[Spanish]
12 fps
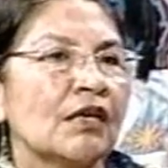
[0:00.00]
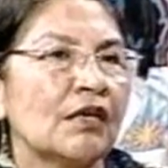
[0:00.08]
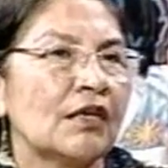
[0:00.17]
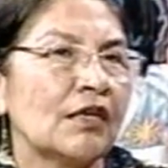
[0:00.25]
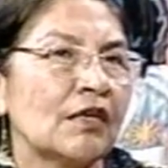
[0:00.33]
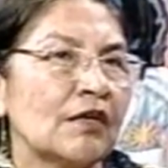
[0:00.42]

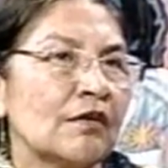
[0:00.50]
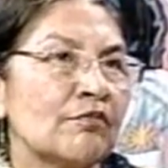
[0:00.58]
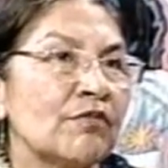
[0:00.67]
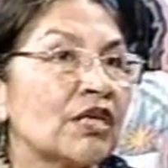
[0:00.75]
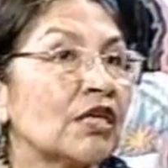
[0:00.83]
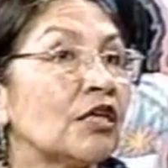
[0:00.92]
Eh,
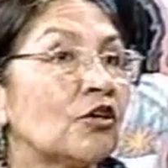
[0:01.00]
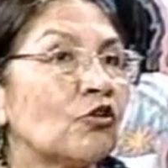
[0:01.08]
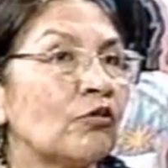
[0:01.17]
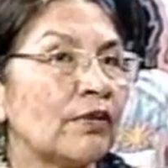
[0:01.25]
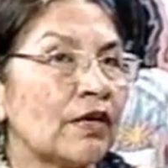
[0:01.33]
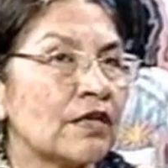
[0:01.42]

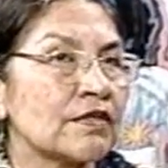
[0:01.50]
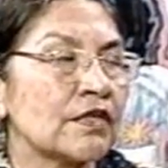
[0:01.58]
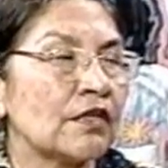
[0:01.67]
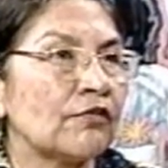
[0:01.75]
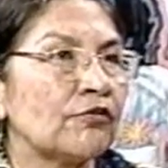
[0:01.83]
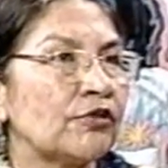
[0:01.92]
México va a
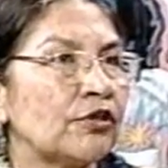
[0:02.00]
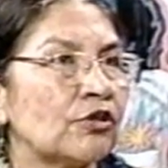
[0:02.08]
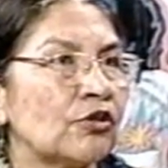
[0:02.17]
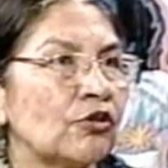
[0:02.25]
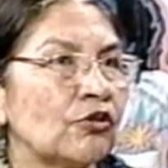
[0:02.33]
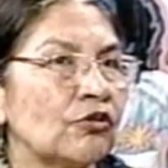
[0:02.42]
ser
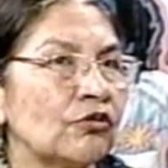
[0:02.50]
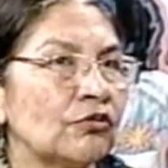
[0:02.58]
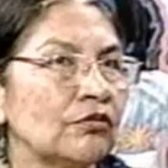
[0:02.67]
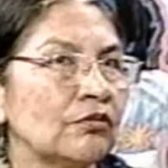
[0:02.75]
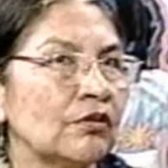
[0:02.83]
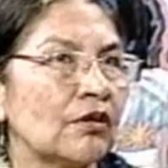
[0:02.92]

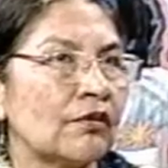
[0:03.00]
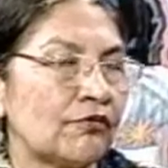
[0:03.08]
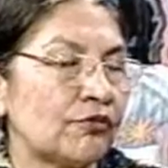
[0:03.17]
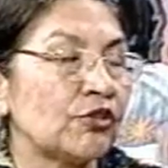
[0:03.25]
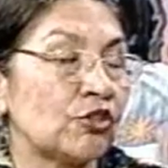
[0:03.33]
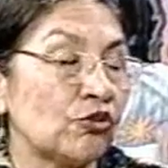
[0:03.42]
anfitrión,
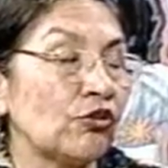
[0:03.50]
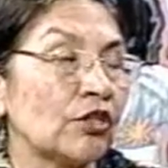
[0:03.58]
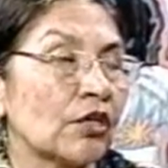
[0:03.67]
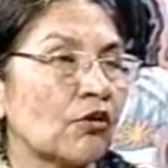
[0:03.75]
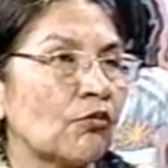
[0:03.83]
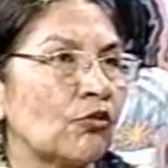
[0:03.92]

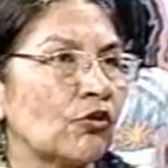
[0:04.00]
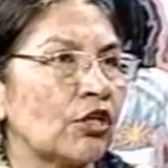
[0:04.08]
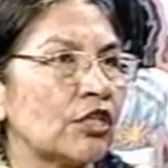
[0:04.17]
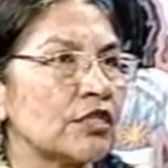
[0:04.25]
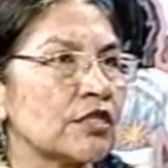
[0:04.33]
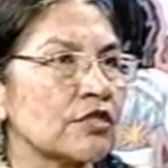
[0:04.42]
anfitriona como
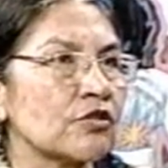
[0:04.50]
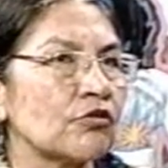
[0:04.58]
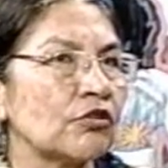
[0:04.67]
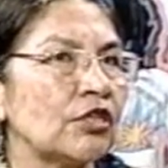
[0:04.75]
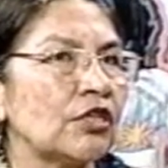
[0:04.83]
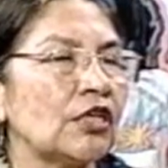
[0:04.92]

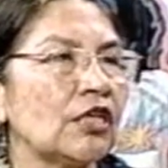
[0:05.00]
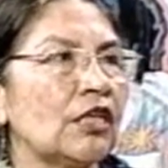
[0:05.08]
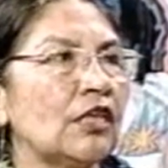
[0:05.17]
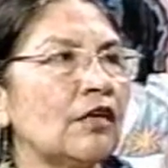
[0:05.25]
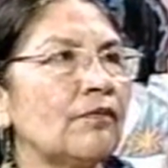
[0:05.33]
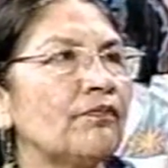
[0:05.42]
organización
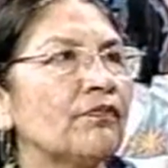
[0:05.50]
indígena,